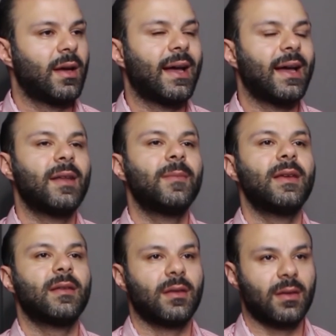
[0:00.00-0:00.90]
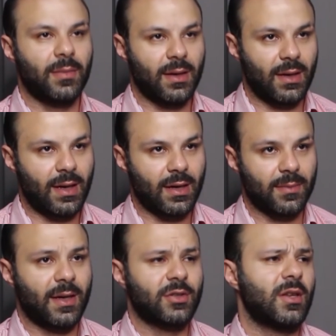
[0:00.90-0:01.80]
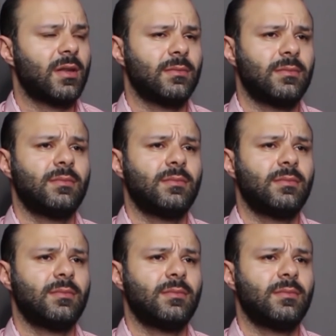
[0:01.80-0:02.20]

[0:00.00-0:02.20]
غالبية الطبقة الحاكمة عشان